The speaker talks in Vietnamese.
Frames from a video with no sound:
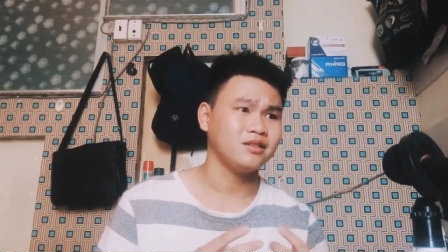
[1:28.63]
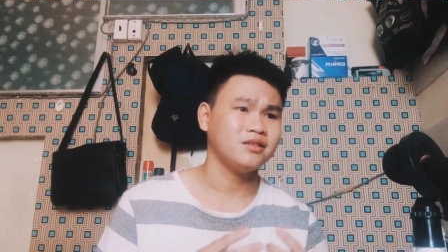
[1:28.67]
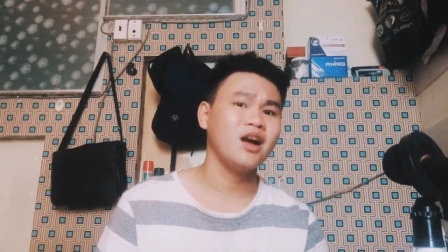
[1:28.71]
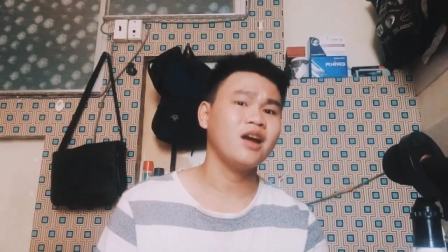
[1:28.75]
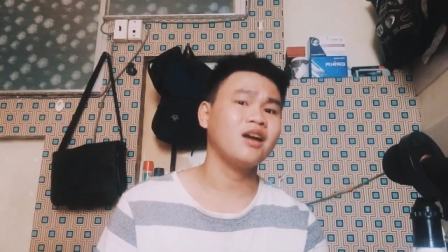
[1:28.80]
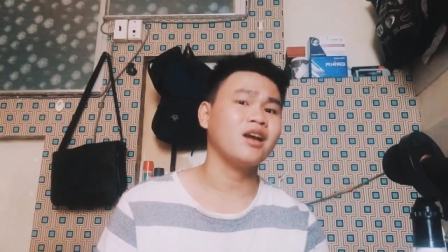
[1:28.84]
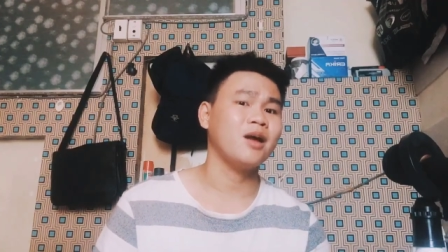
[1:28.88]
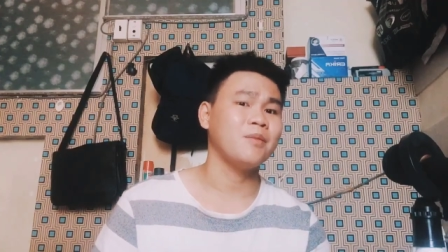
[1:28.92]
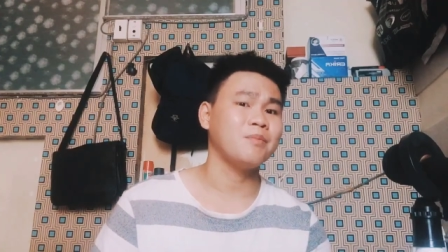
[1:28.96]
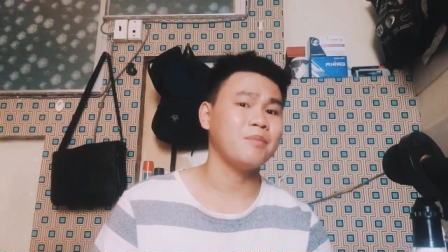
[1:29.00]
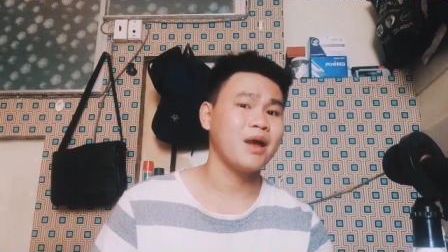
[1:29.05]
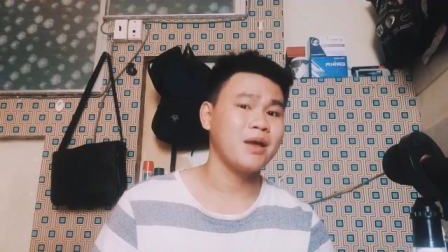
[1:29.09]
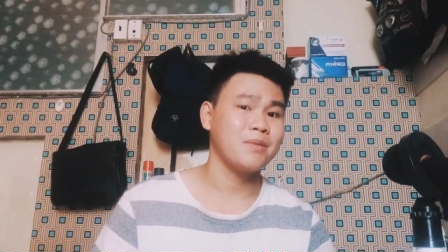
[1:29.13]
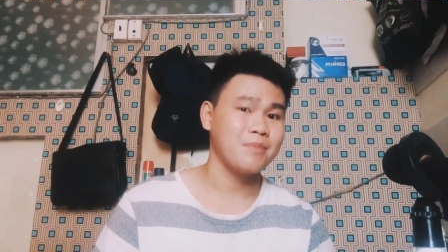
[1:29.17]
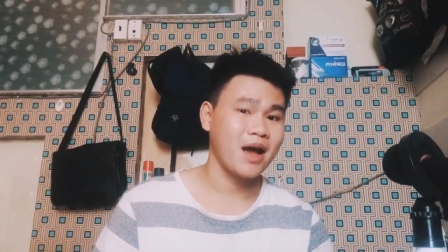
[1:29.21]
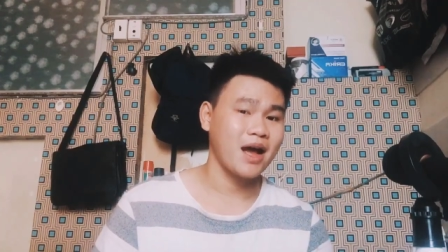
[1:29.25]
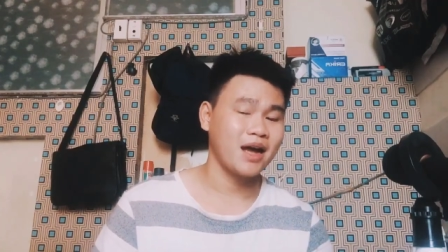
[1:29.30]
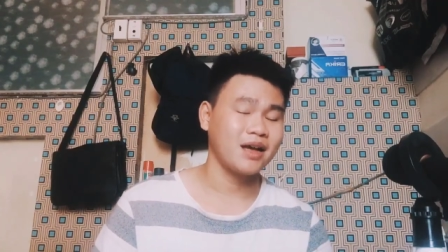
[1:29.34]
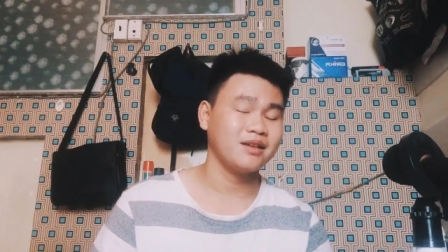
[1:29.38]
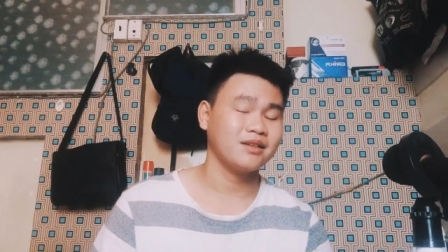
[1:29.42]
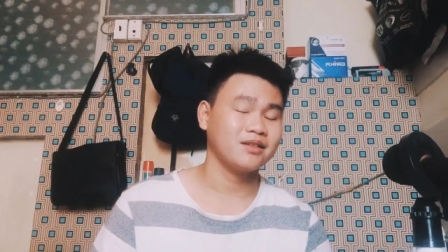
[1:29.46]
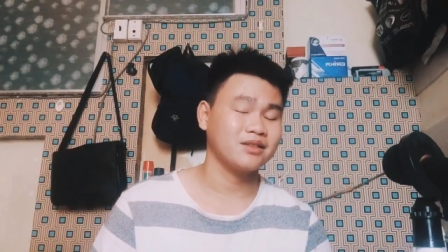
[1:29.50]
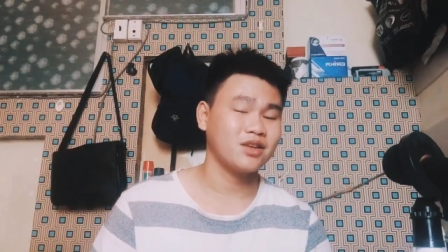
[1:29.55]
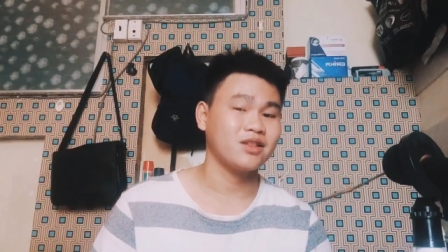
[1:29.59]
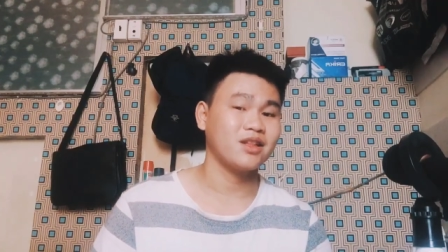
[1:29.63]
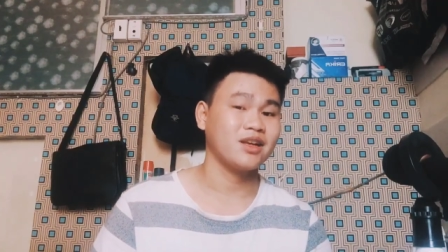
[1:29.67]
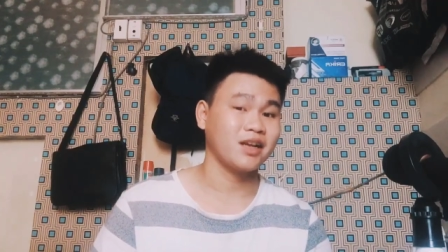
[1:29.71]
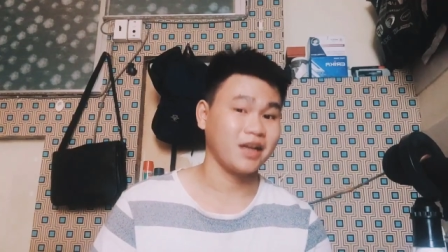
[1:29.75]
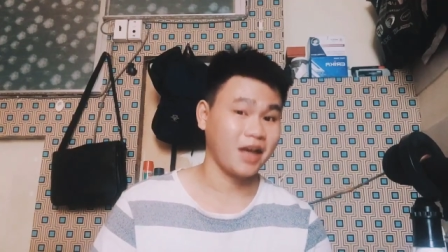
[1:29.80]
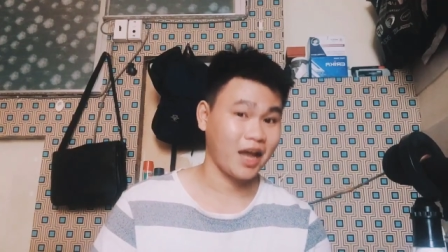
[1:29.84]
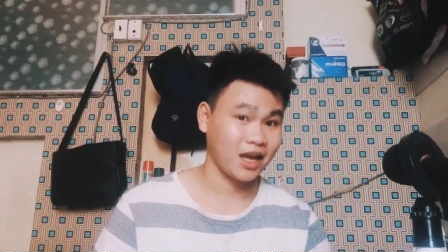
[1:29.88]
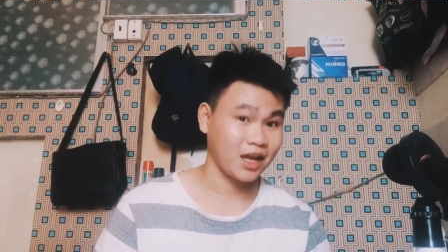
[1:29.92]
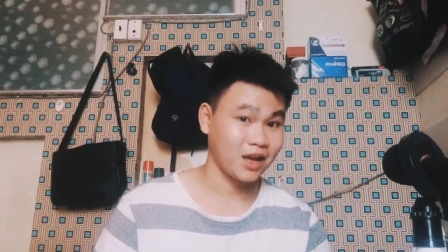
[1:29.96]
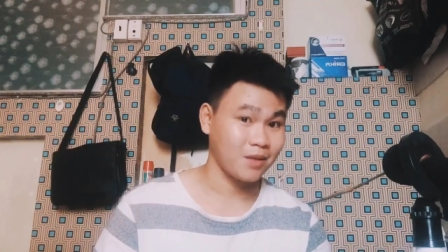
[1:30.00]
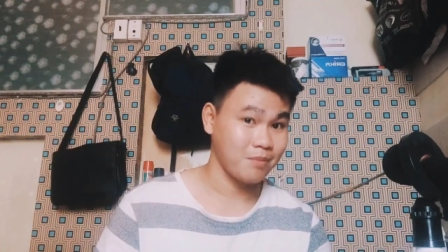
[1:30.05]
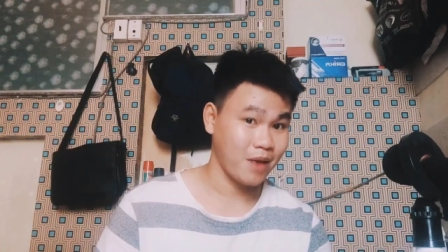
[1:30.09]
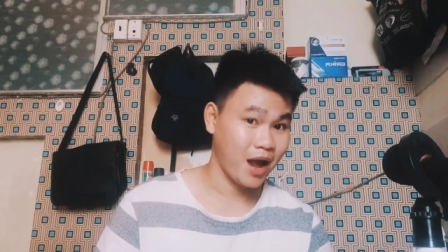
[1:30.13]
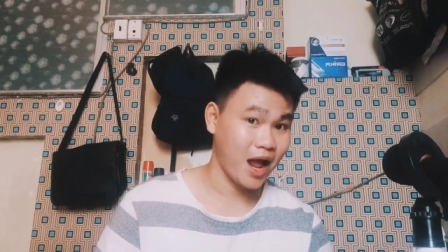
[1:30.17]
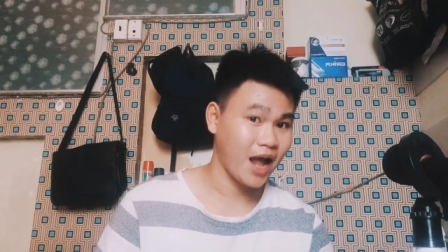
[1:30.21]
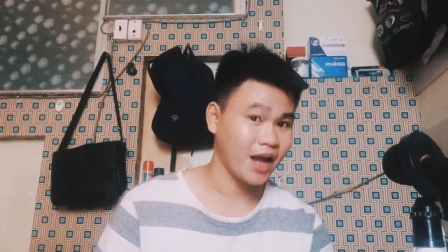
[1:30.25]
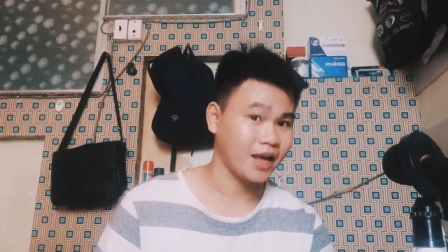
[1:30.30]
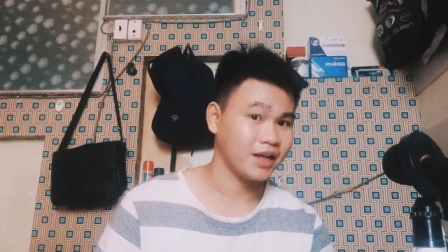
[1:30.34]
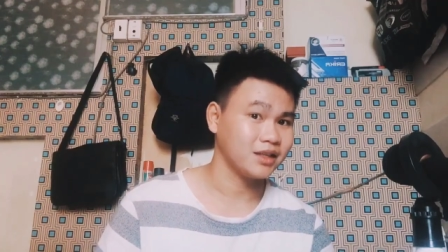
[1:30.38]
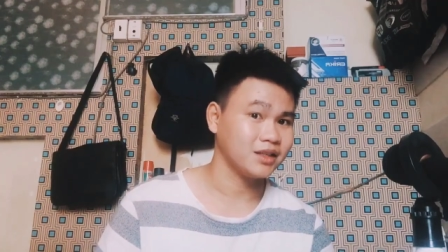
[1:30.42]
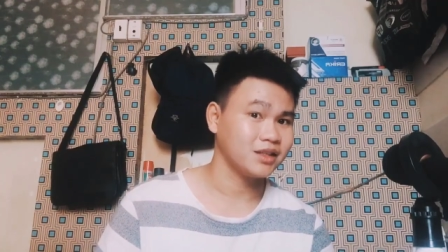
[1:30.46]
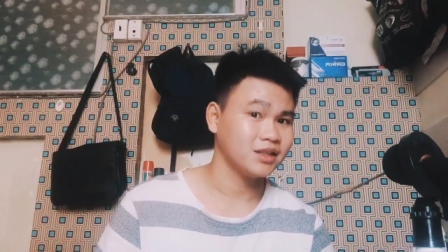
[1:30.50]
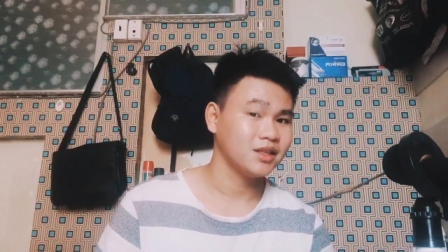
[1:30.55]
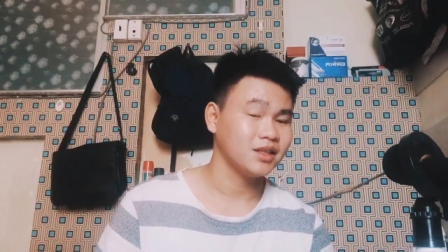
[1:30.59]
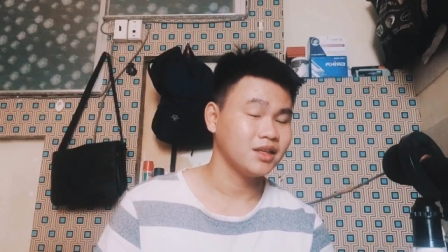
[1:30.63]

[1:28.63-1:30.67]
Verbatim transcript: rất là may mắn cho tất cả các bạn.